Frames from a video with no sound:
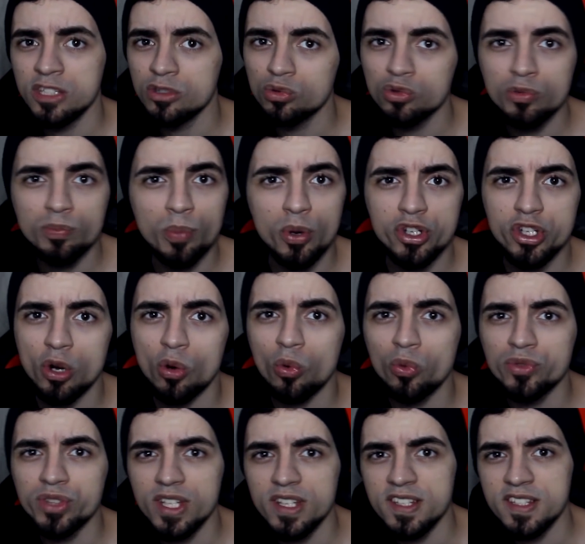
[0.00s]
tudo pode
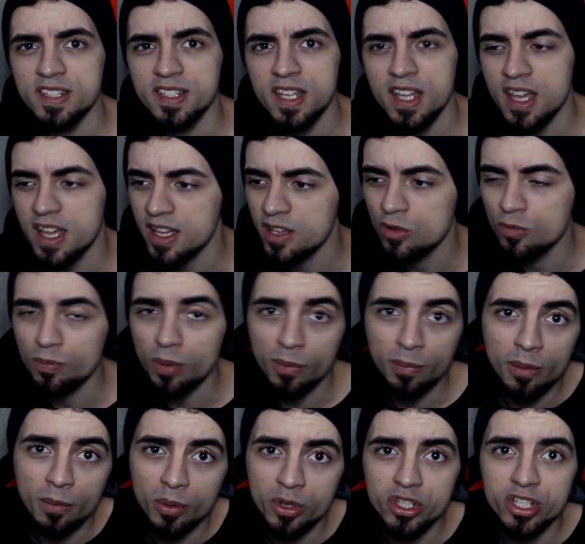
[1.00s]
acontecer e o
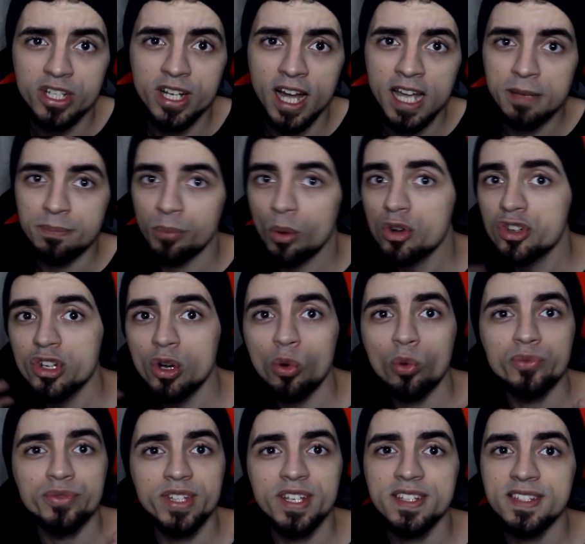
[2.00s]
Popó pode cair, pode
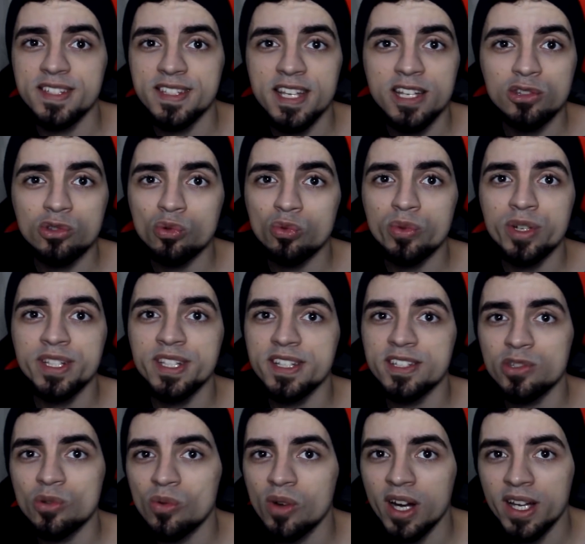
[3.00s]
acontecer do
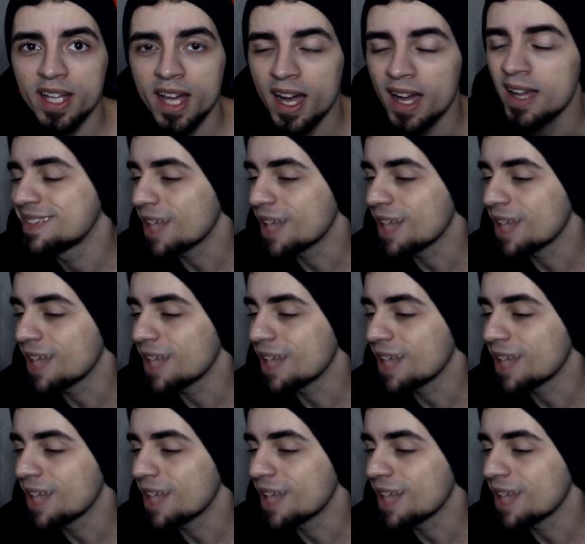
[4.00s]
Whindersson ganhar